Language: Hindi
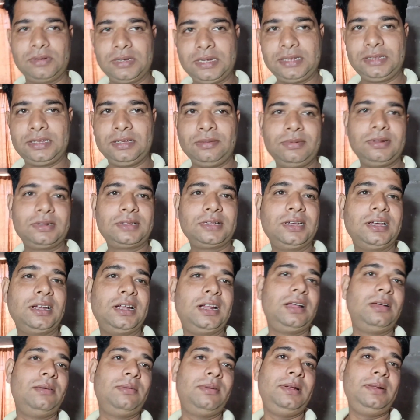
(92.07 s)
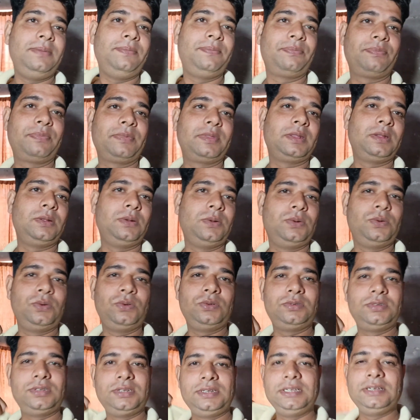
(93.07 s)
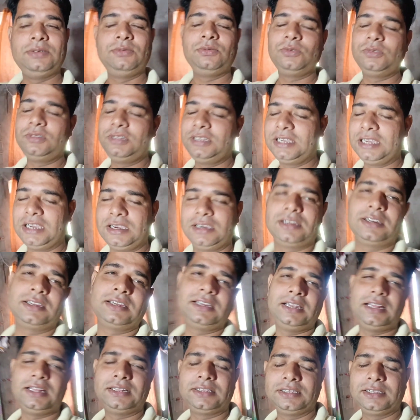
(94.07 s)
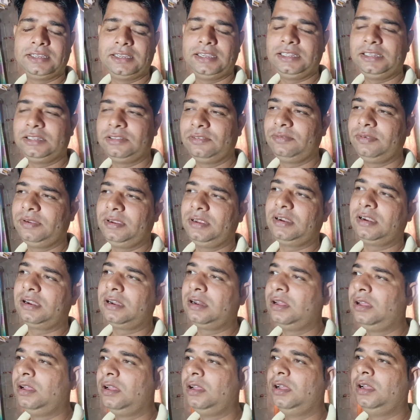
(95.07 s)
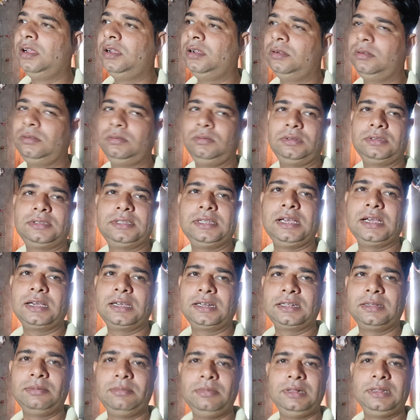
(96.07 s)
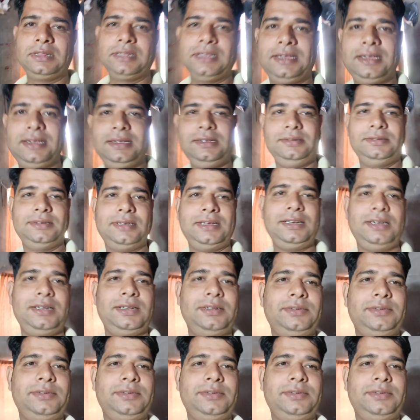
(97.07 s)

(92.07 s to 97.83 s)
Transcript: उनका तबीयत ख़राब है तो चलिए उनको दिखा करके लाते हैं तो फिर उनसे आकर के मिलते हैं है